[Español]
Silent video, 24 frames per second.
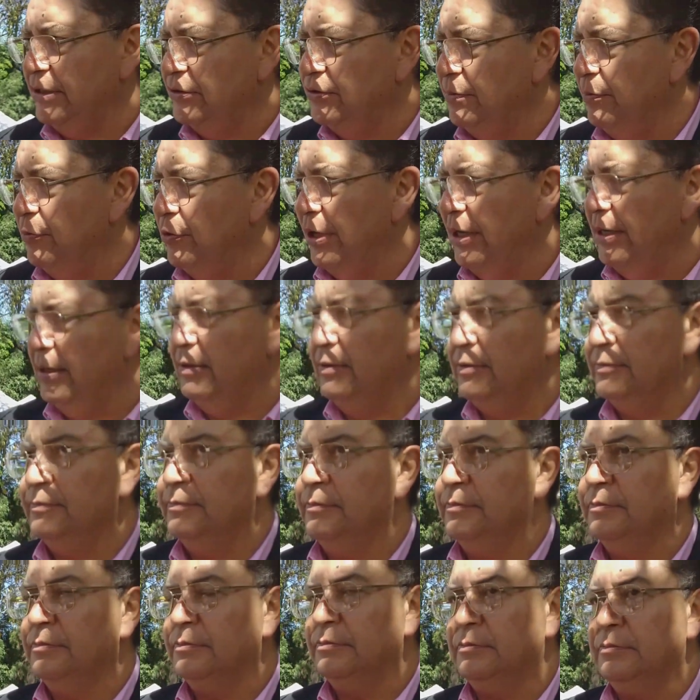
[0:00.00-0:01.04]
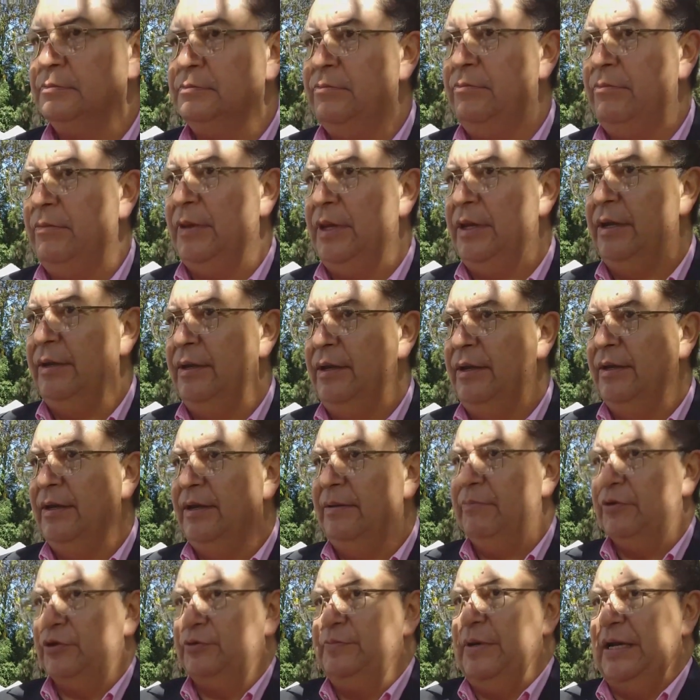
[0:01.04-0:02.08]
y otra cosa
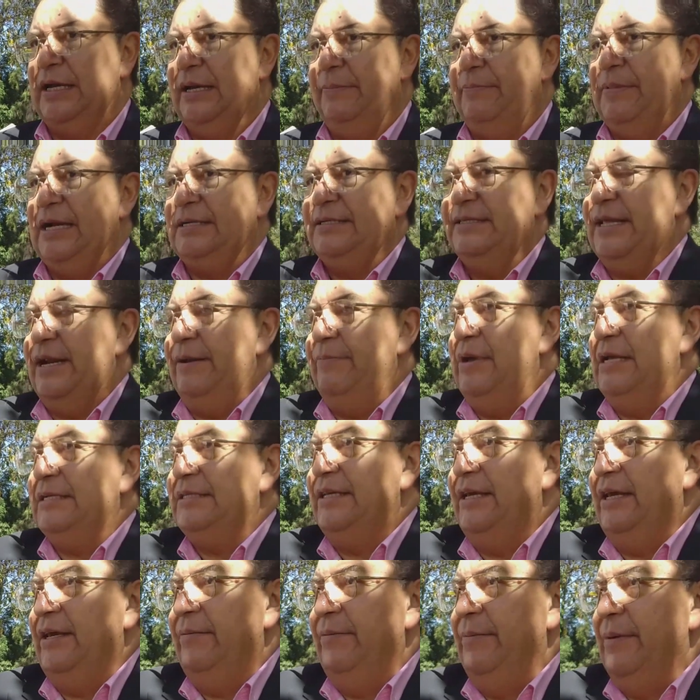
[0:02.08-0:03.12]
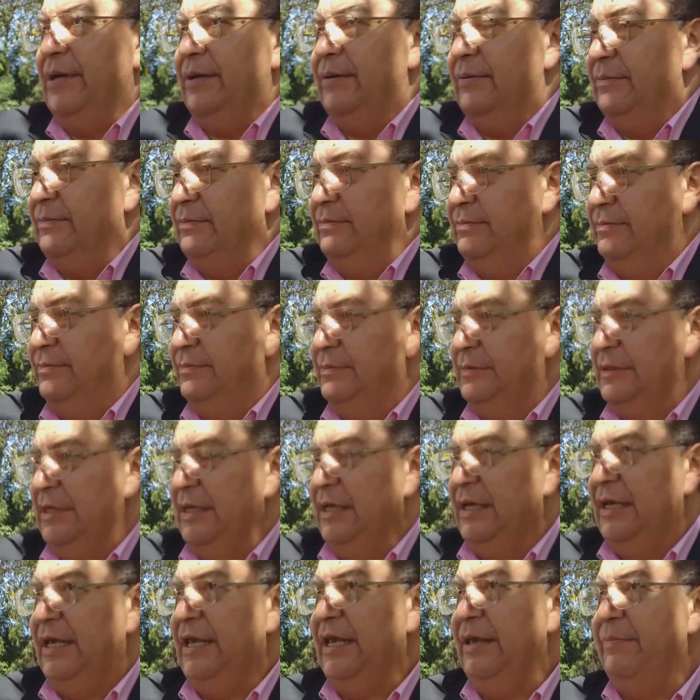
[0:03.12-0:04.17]
es meterse en camisa de once
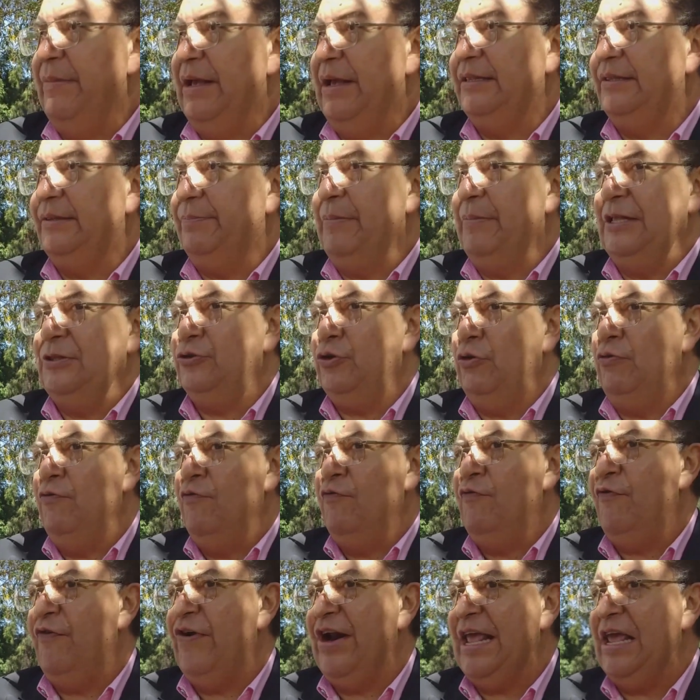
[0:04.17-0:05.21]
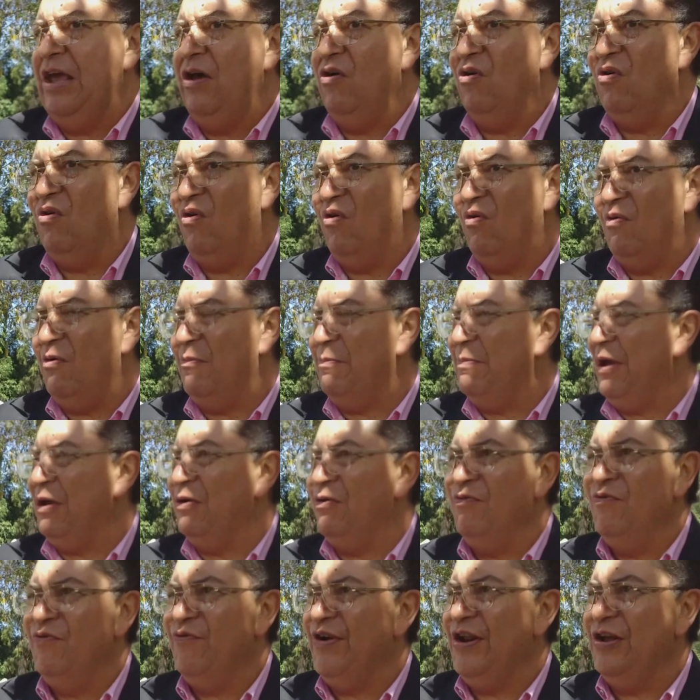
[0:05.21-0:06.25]
varas. Está
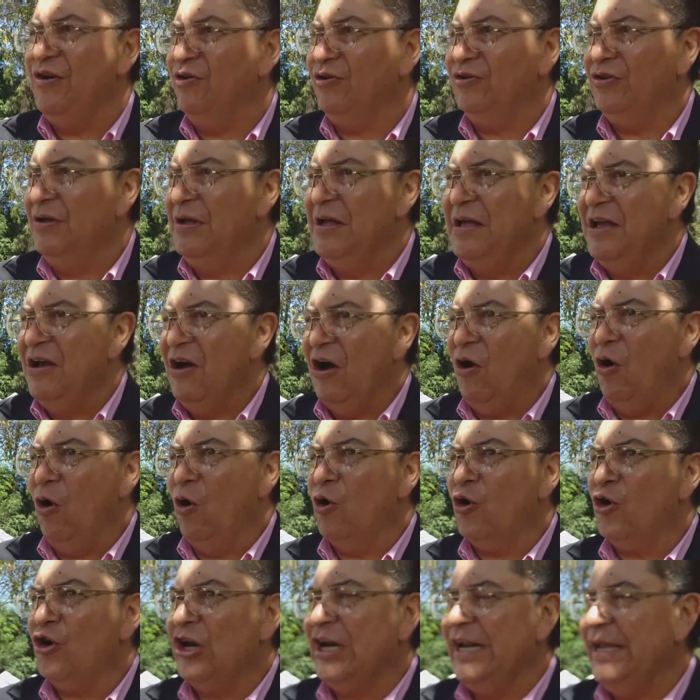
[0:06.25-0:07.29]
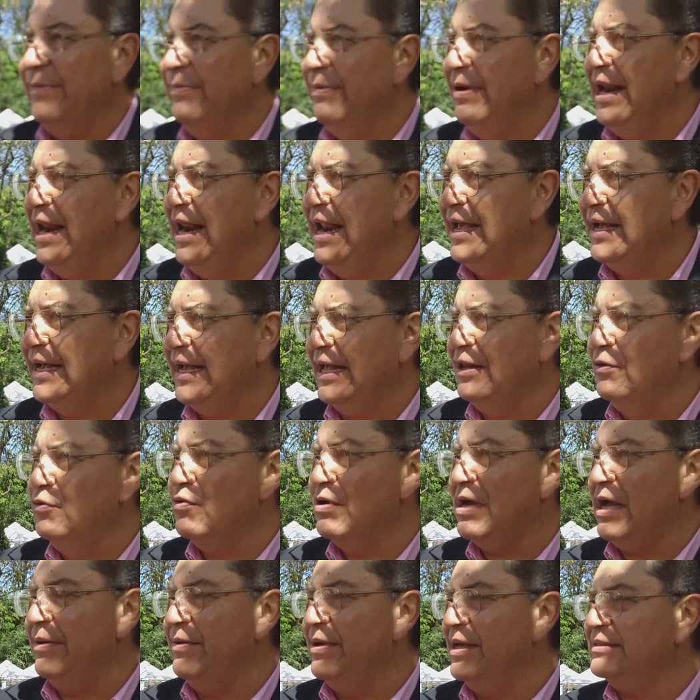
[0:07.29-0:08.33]
difícil afirmar una cosa así
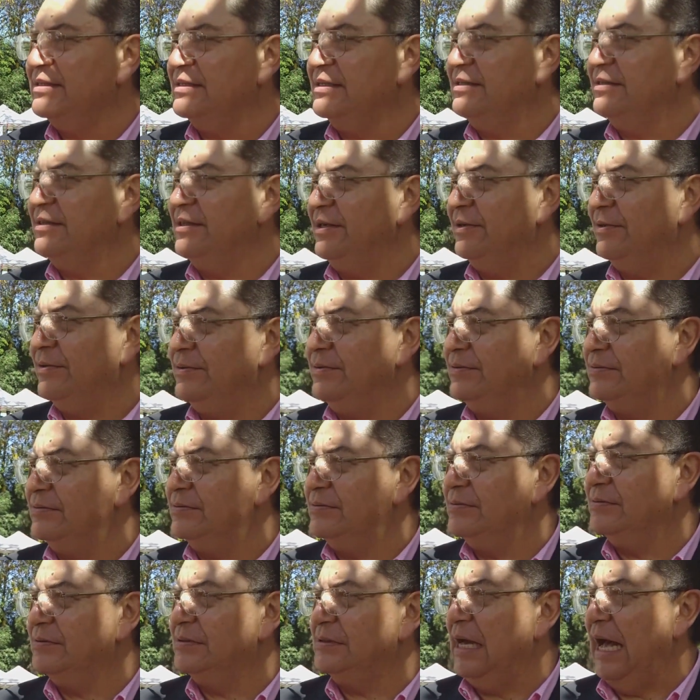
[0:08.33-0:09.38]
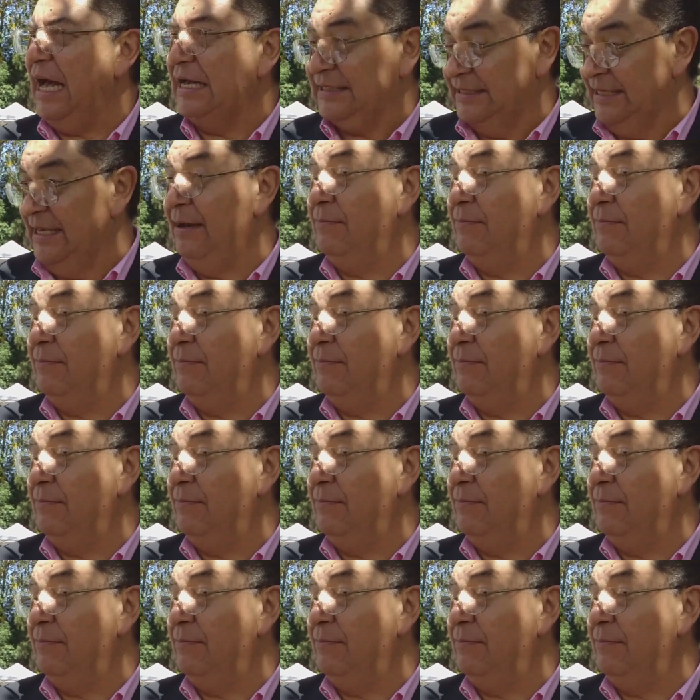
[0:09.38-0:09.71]
sin pruebas.